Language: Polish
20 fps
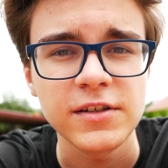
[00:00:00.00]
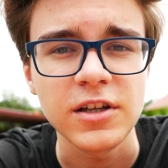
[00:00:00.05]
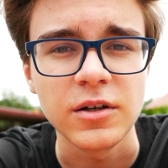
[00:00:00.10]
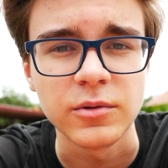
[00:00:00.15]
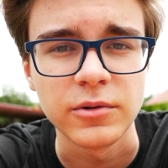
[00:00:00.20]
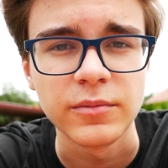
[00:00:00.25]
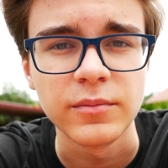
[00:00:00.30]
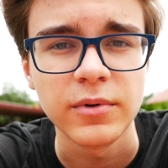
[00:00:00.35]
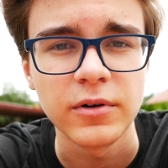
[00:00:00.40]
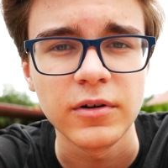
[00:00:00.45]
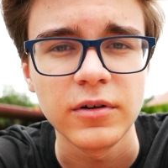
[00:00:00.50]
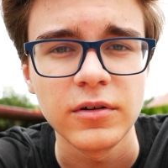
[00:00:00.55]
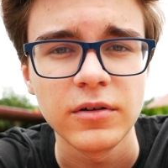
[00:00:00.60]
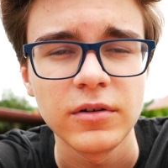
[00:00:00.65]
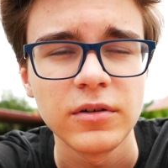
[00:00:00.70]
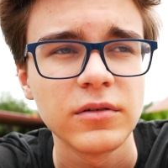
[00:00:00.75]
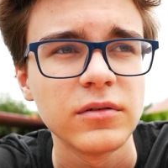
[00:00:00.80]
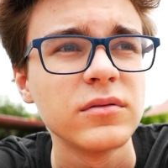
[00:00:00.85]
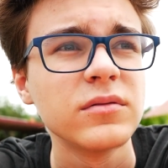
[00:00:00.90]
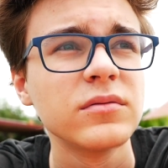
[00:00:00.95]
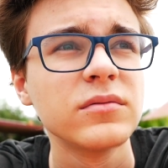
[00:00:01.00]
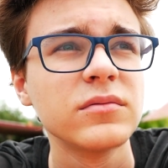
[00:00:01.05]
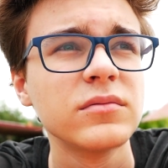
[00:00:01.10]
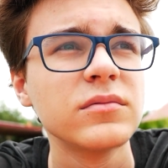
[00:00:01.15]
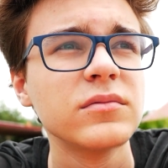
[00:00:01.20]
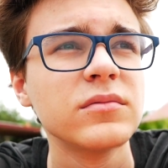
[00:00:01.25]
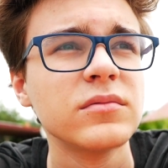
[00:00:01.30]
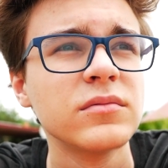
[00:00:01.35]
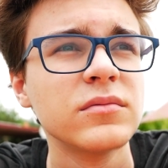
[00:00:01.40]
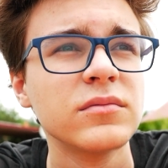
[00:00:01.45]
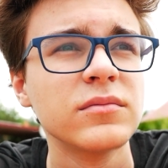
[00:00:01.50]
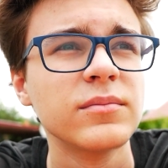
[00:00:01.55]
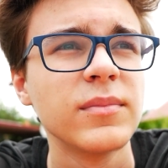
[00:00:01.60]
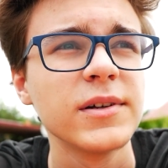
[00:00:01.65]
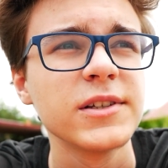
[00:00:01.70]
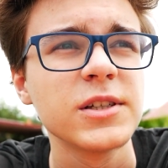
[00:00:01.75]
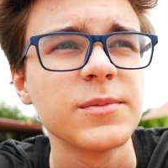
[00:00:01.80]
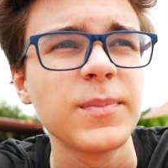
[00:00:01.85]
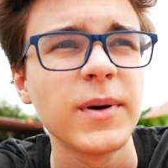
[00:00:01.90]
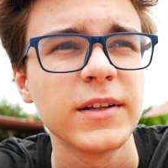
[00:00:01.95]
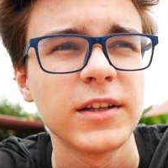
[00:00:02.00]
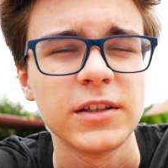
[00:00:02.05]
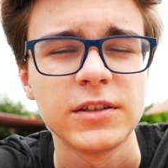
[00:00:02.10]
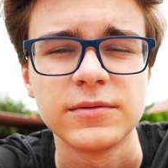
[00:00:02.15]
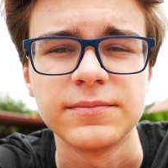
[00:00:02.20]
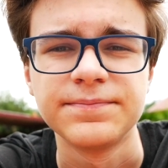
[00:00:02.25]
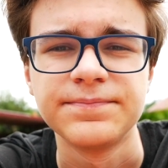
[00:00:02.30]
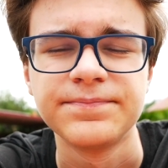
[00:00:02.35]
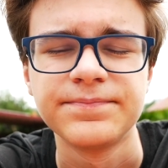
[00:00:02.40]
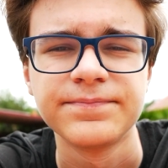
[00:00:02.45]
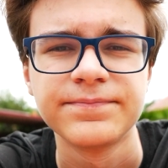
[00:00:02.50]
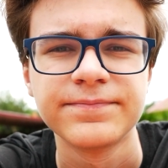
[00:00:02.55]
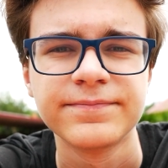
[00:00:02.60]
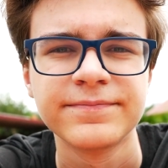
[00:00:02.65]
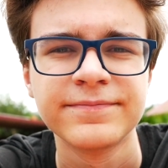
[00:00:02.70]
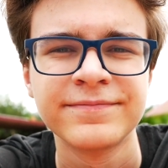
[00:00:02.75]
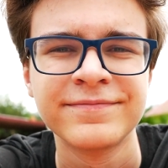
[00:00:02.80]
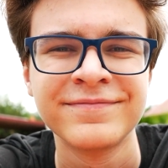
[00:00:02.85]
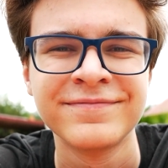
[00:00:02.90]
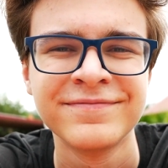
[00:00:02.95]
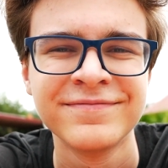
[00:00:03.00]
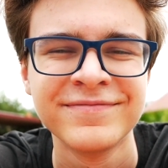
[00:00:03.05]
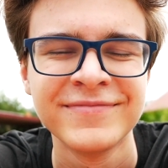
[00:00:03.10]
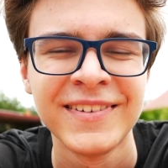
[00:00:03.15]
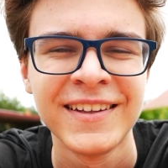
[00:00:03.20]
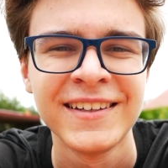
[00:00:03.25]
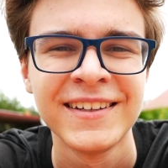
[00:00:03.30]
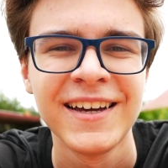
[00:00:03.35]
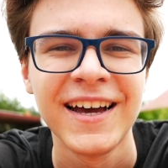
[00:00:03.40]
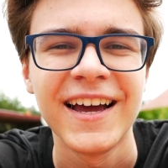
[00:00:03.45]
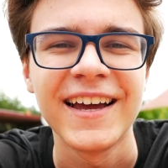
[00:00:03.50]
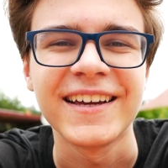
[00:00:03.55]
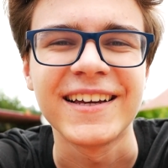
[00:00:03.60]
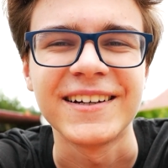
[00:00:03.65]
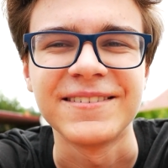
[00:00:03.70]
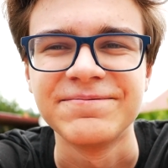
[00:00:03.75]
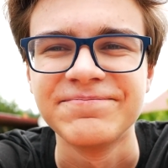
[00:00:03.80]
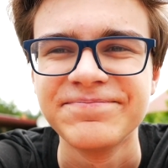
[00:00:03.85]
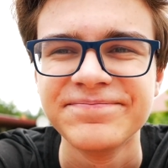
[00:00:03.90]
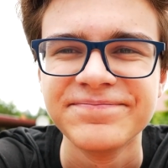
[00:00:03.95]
z domu, bo będzie padać. Hejka.